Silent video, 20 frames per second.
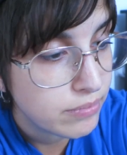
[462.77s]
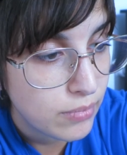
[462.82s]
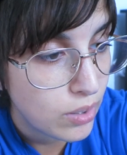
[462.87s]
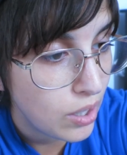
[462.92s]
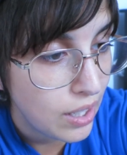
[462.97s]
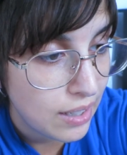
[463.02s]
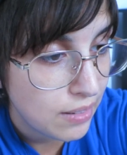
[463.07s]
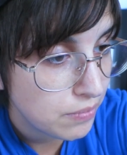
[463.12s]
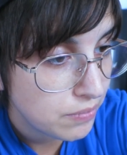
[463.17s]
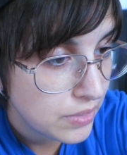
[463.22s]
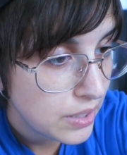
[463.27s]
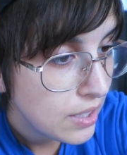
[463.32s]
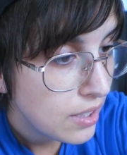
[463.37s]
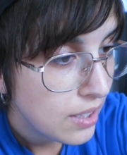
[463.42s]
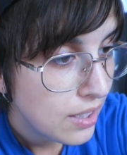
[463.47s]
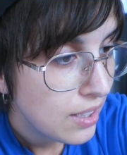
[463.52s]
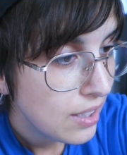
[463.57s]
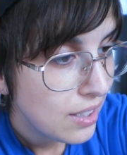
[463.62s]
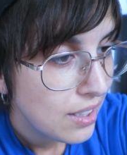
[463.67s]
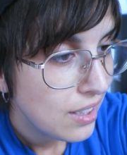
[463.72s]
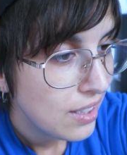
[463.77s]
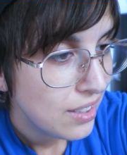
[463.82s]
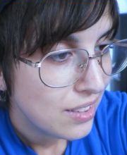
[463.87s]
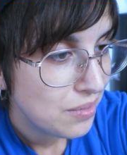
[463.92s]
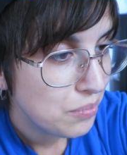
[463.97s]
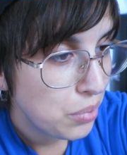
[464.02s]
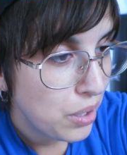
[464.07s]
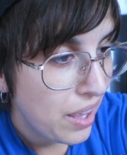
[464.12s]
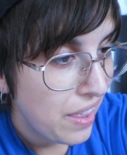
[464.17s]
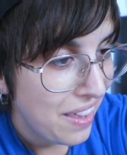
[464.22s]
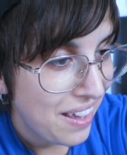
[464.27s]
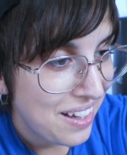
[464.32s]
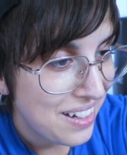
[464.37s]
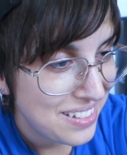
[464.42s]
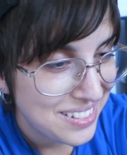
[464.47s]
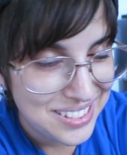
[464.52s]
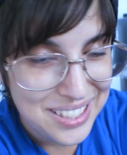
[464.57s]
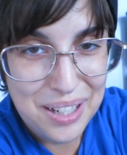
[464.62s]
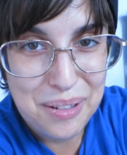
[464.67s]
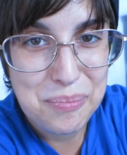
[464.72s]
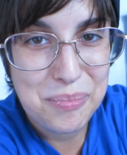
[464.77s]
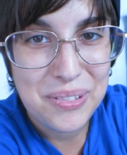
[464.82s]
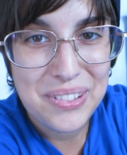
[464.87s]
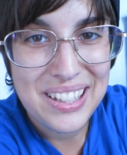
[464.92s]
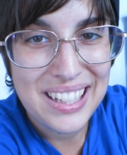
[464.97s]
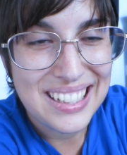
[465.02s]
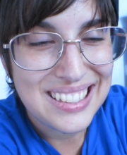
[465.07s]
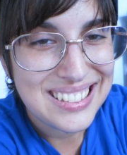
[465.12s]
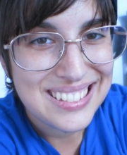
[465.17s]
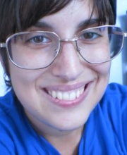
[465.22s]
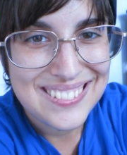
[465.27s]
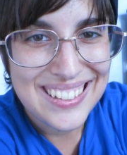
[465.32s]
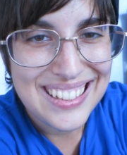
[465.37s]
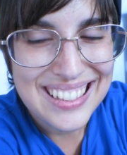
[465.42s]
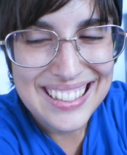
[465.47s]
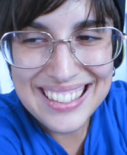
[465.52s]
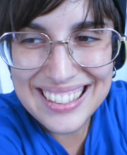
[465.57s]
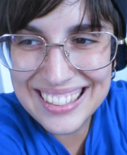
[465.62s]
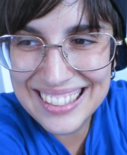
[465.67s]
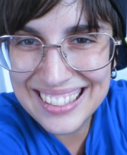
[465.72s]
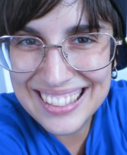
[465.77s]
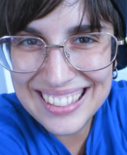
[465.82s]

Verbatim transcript: mola voy a dejar de ser moñas, ¿vale?